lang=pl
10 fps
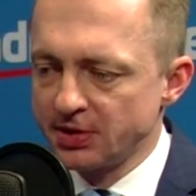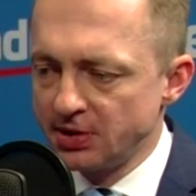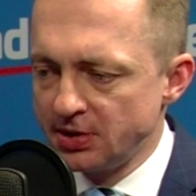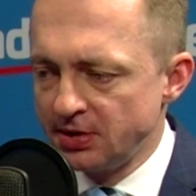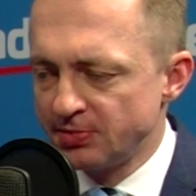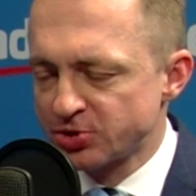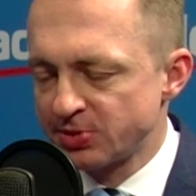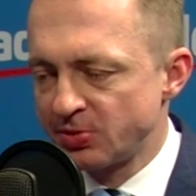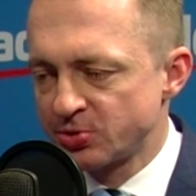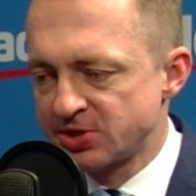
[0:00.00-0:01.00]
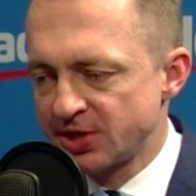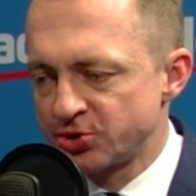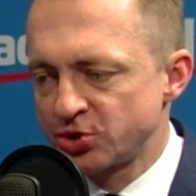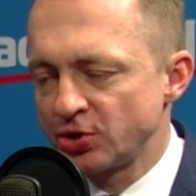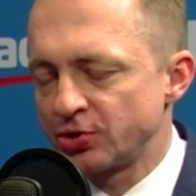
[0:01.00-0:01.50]
I możemy uzyskać
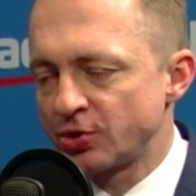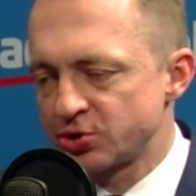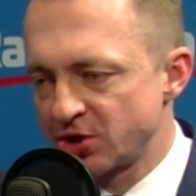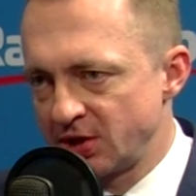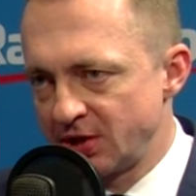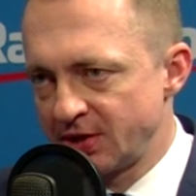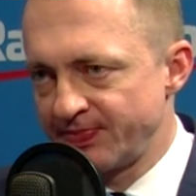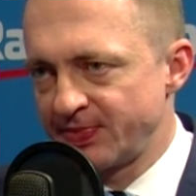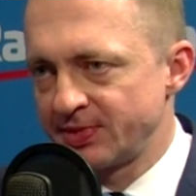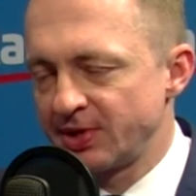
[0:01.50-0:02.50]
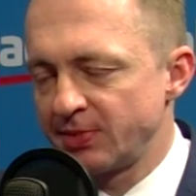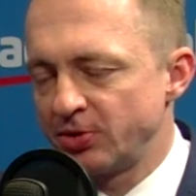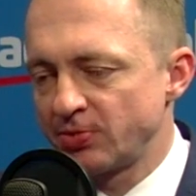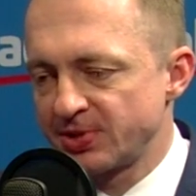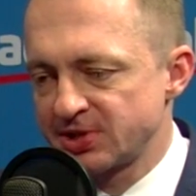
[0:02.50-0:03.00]
czy to odroczenie mm,
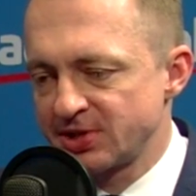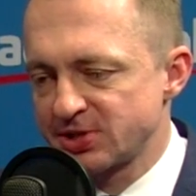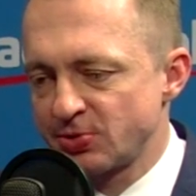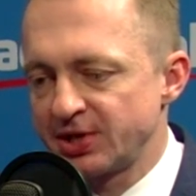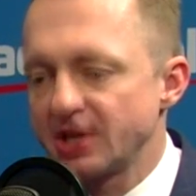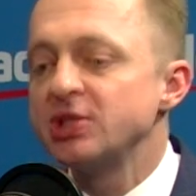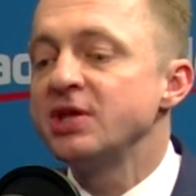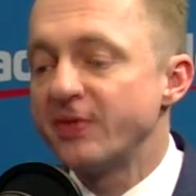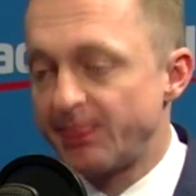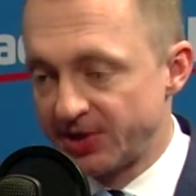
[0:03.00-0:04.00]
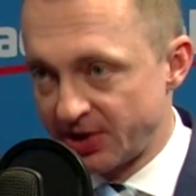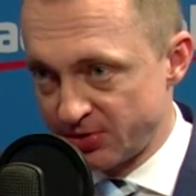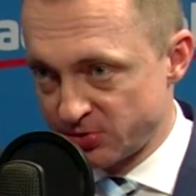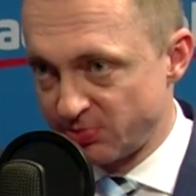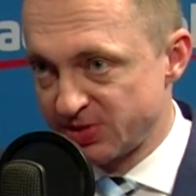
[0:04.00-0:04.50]
terminu opłacania składek, nie
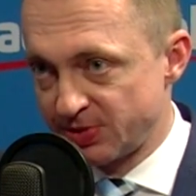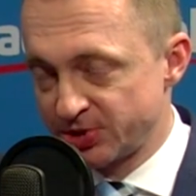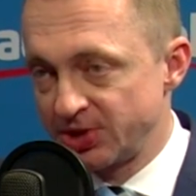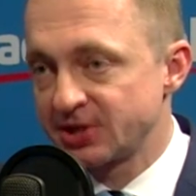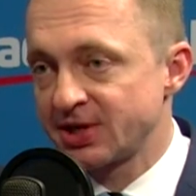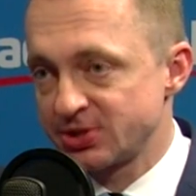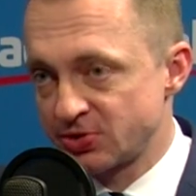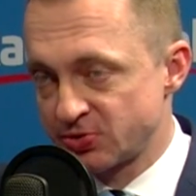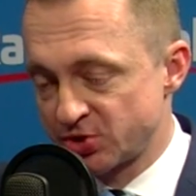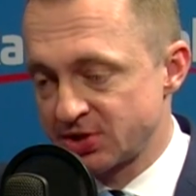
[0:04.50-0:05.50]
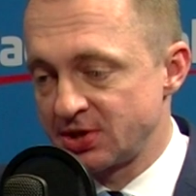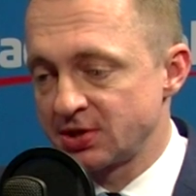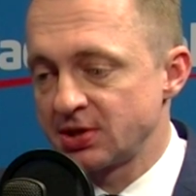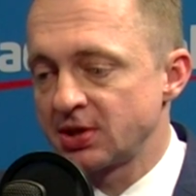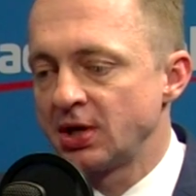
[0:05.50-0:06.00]
wypadając z ubezpieczeń, nie tracąc wszystkich
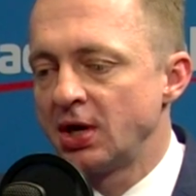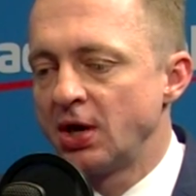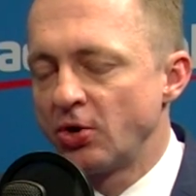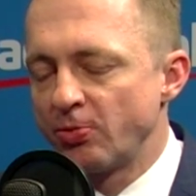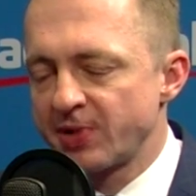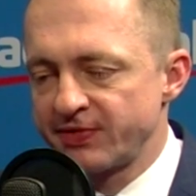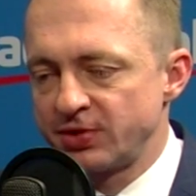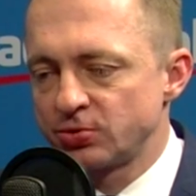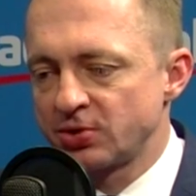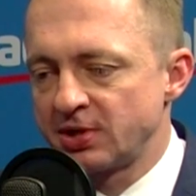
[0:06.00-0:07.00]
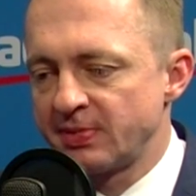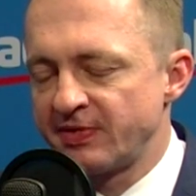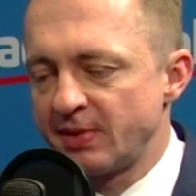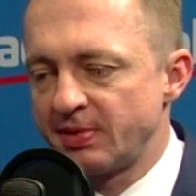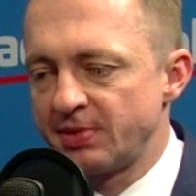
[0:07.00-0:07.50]
tych uprawnień, które
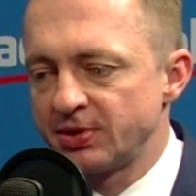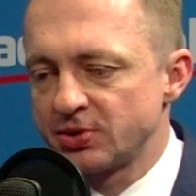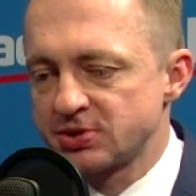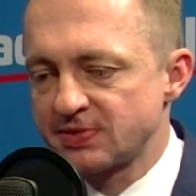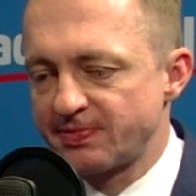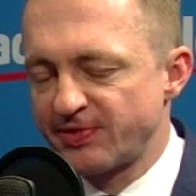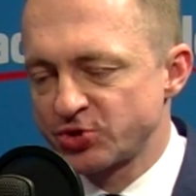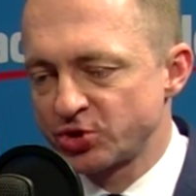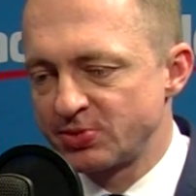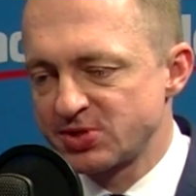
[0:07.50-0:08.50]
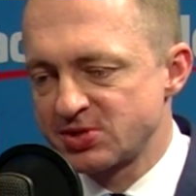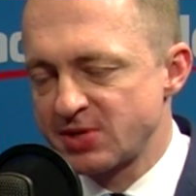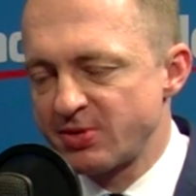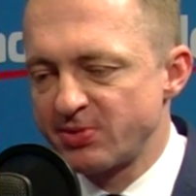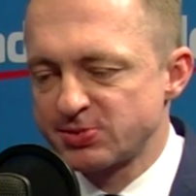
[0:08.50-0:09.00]
nabywamy, będąc w powszechnym
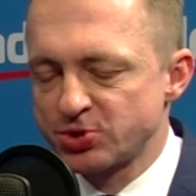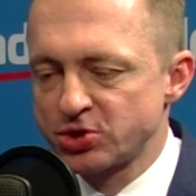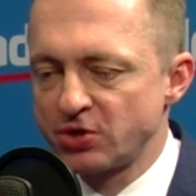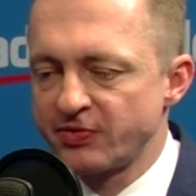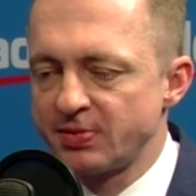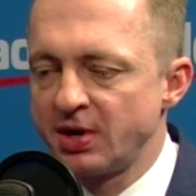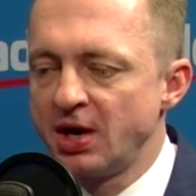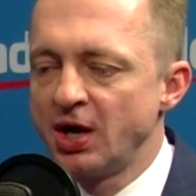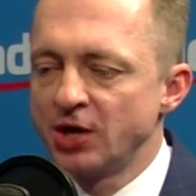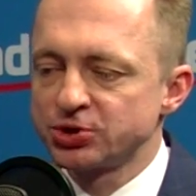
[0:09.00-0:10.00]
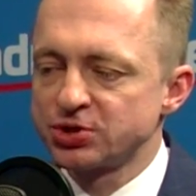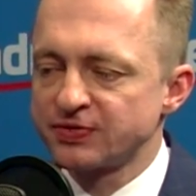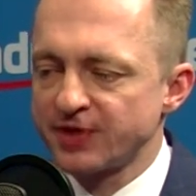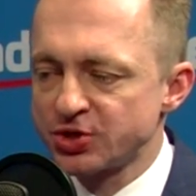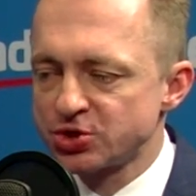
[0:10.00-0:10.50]
systemie ubezpieczeniowym, czy też
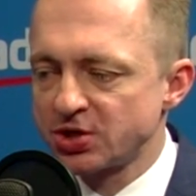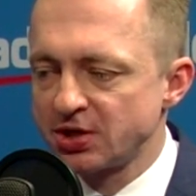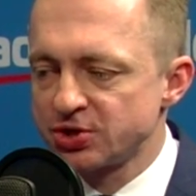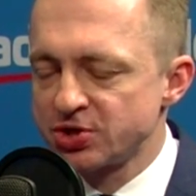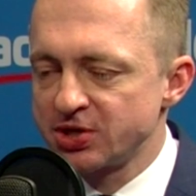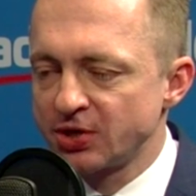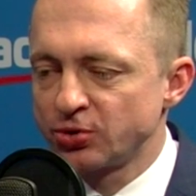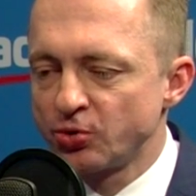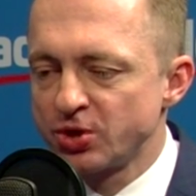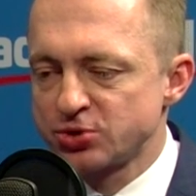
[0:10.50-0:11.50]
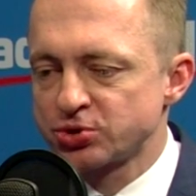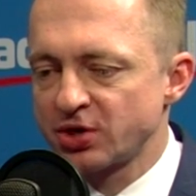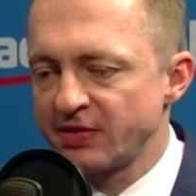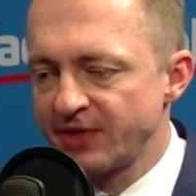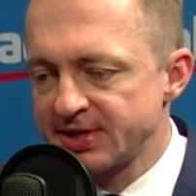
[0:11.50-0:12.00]
wreszcie, jeżeli tego długu jest już
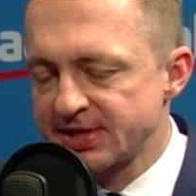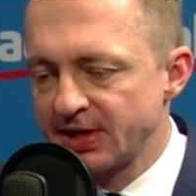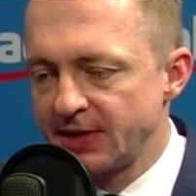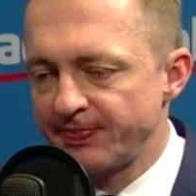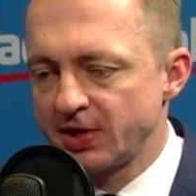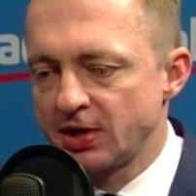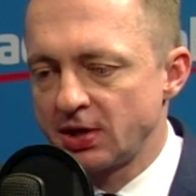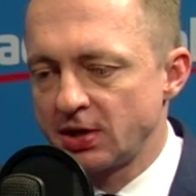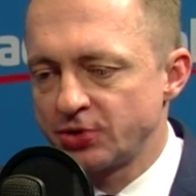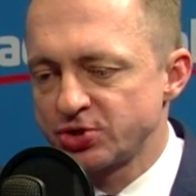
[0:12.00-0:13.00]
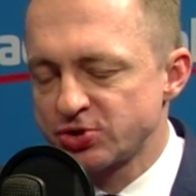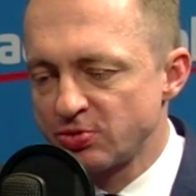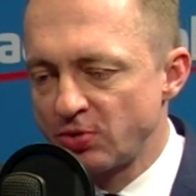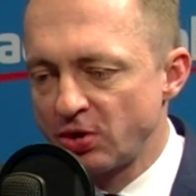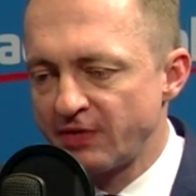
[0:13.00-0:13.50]
trochę więcej, eee, on się
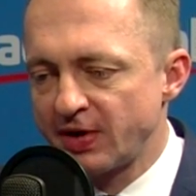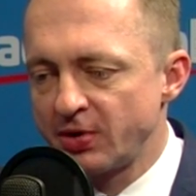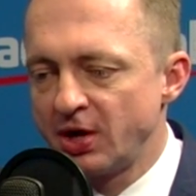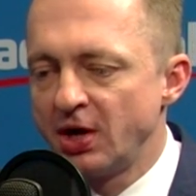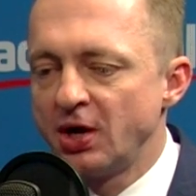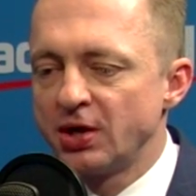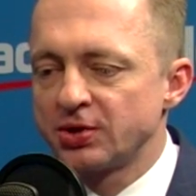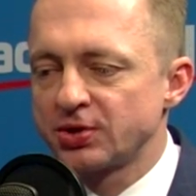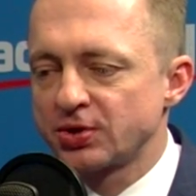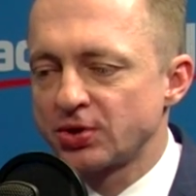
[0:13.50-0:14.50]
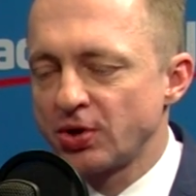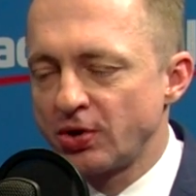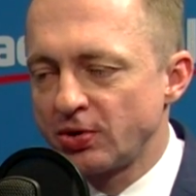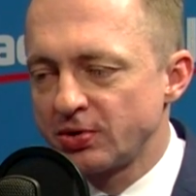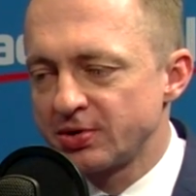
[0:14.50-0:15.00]
skumulował,
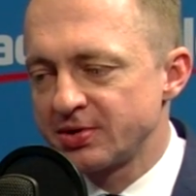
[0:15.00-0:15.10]
to